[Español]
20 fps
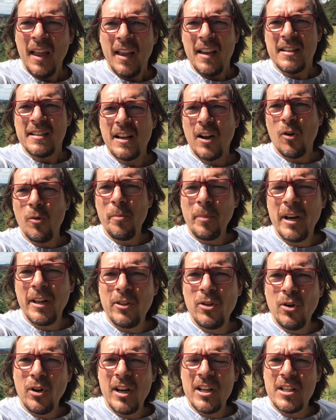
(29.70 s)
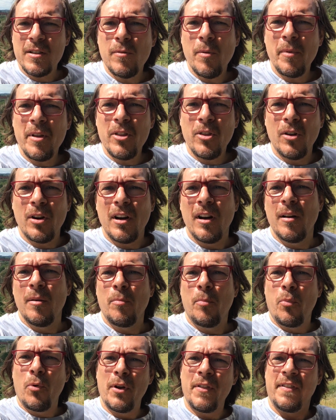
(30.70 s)
se convirtió en ese momento en el
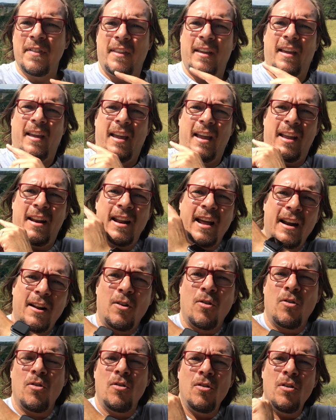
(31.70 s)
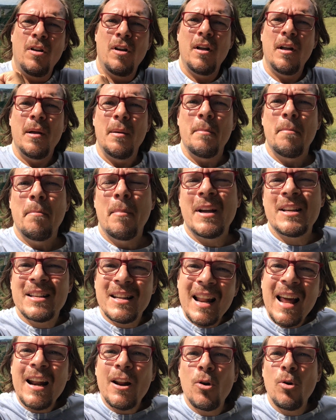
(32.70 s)
puente en arco más
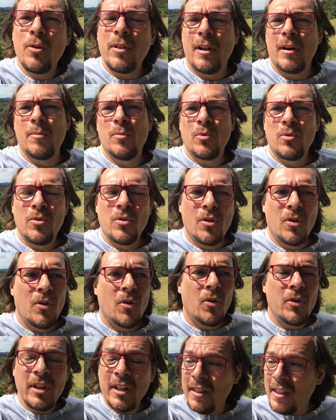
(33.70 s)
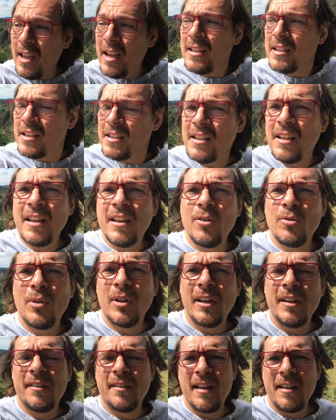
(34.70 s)
largo del mundo. Hoy en día se sigue
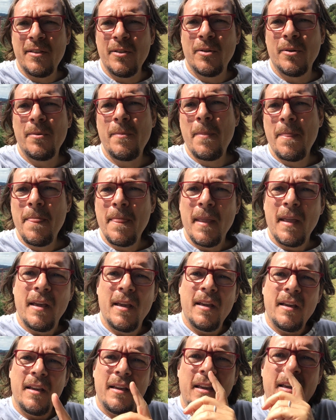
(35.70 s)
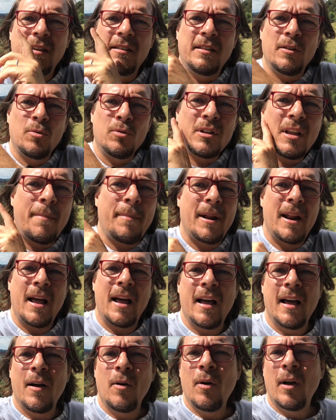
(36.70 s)
utilizando y se usa
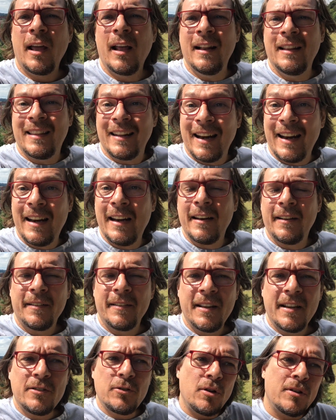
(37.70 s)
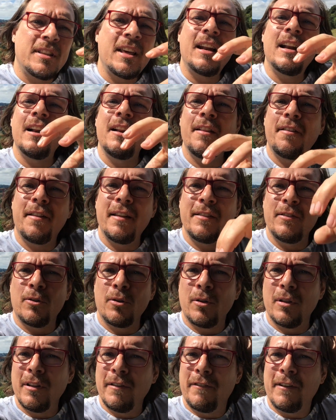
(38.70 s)
para el tren. Esto está en el
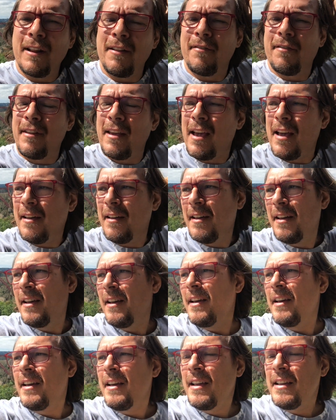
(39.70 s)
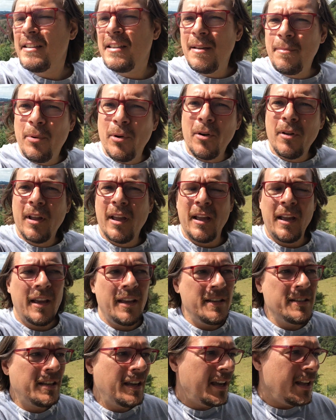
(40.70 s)
centro de Francia. Y si,
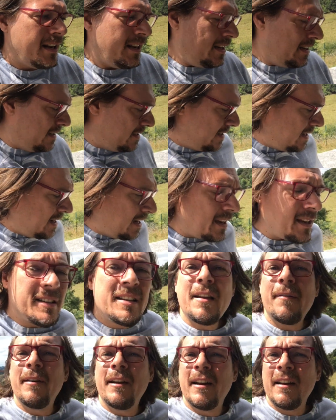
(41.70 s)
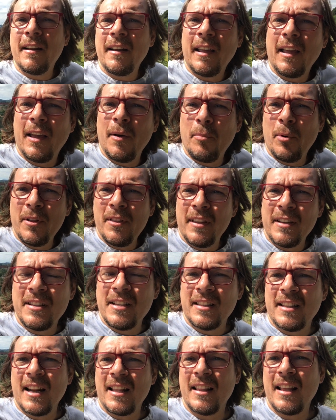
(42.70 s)
queréis eh, saber qué puente
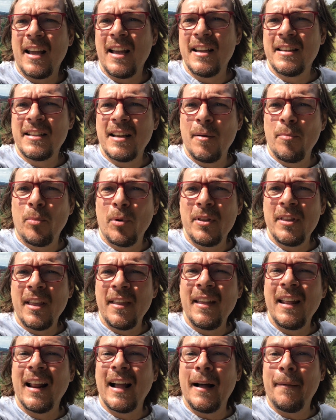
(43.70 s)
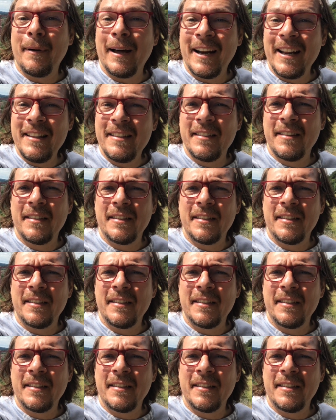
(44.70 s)
se trata, es el puente del Gabarit,